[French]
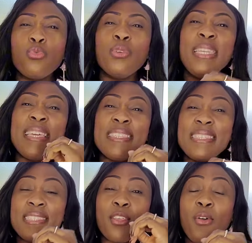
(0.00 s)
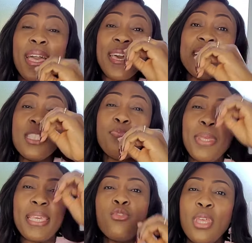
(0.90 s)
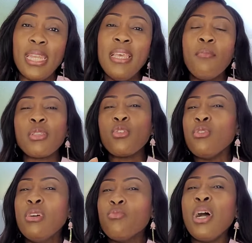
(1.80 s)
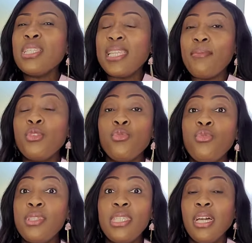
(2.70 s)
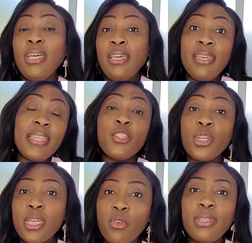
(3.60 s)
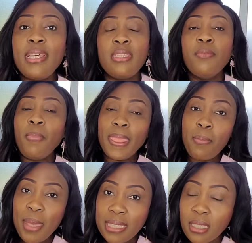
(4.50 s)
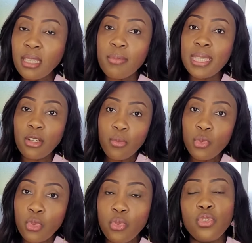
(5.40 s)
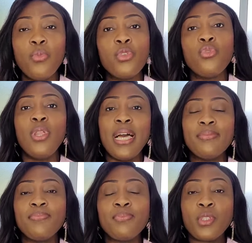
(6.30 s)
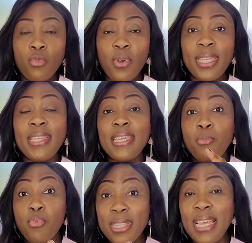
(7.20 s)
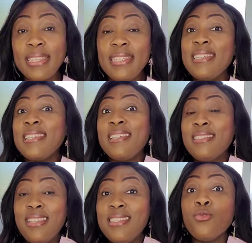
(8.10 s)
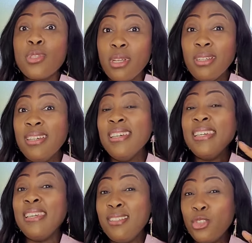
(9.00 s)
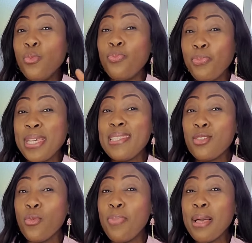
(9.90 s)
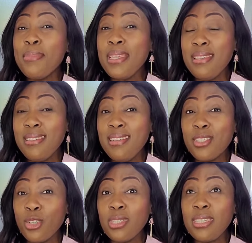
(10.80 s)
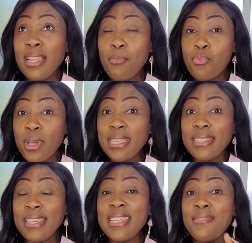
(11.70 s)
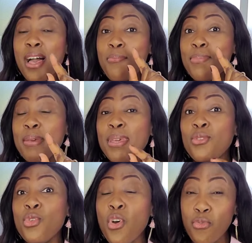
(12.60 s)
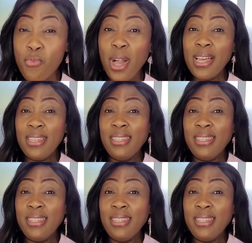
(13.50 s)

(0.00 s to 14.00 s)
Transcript: de nous. Il existe un règne spirituel. Parce que moi, j'ai l'habitude de le dire. Il y a des gens qui contestent. Des personnes comme ça, comme ce monsieur-là vous voyez, qui a poignardé des, innocents. Et je précise que parmi les gens qui l'ont poignardé, il y avait un bébé de 9 mois.